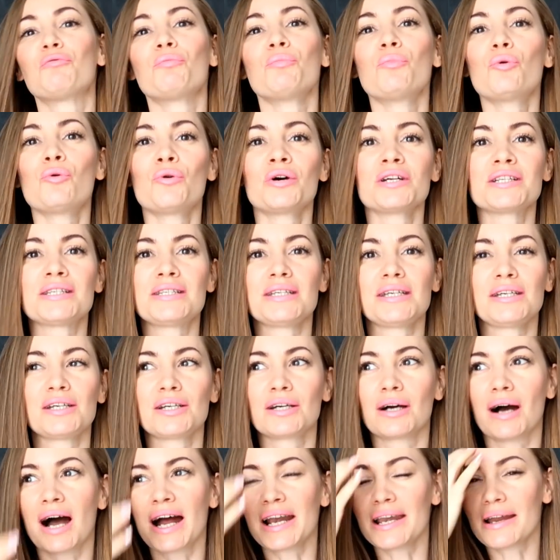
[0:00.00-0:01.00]
в
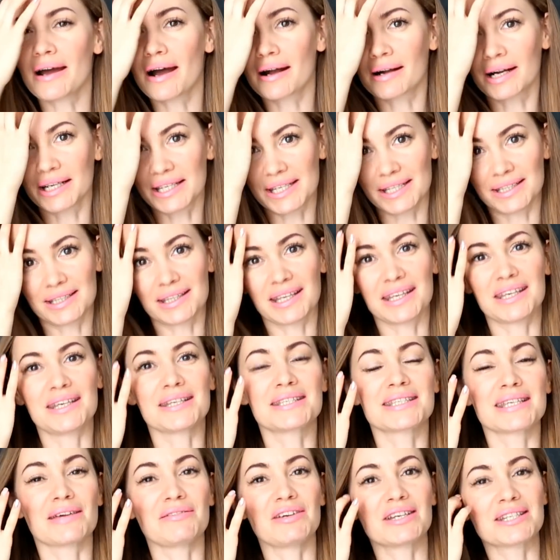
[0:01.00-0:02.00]
моде а какие-то
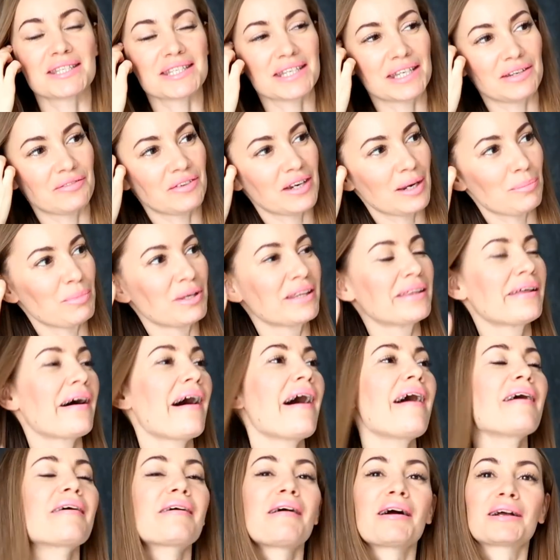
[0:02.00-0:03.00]
такие советские
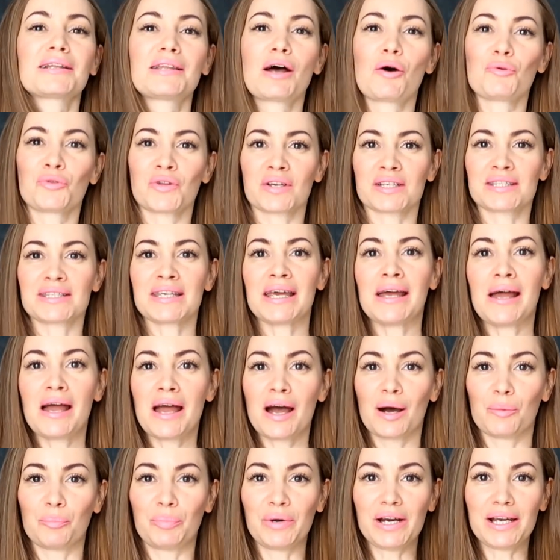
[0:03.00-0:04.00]
времена, когда у нас
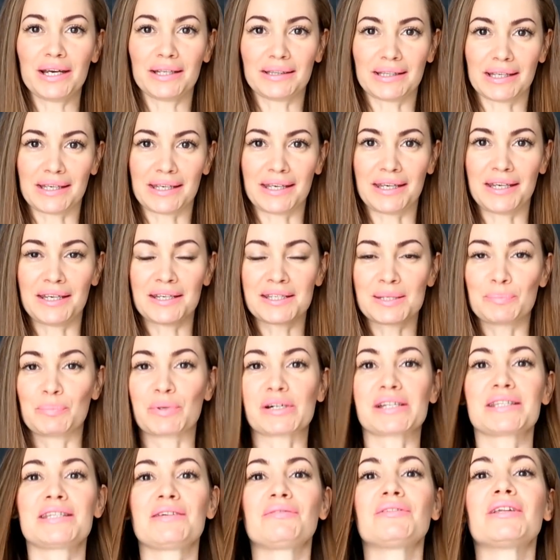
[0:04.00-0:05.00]
были такие
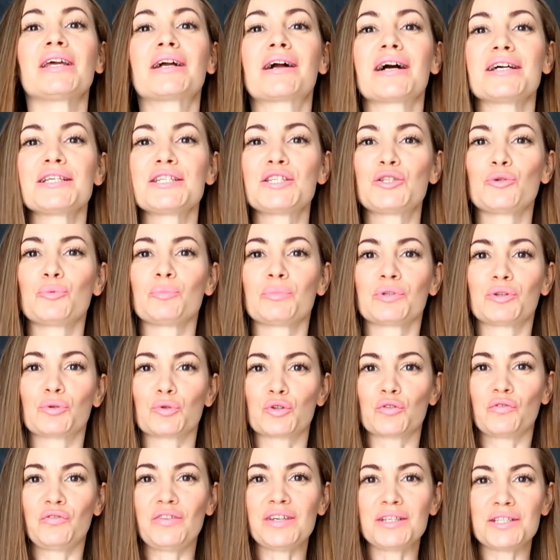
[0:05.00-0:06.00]
спортивные костюмы
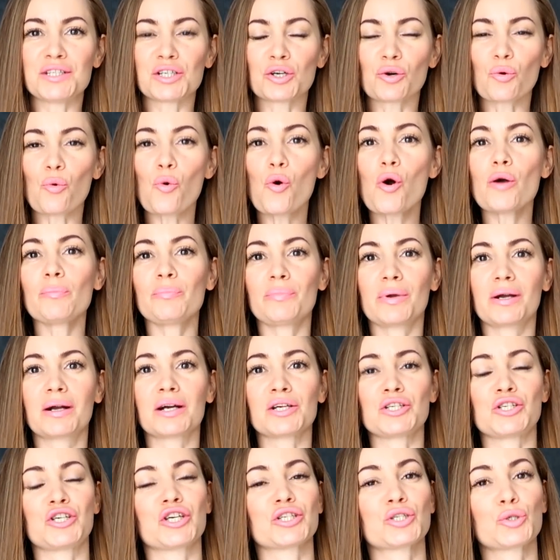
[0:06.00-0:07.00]
тут в виде
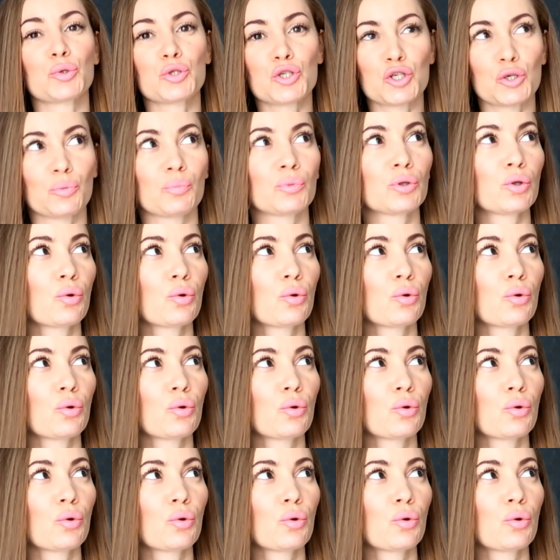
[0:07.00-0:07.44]
ромбика. Сейчас очень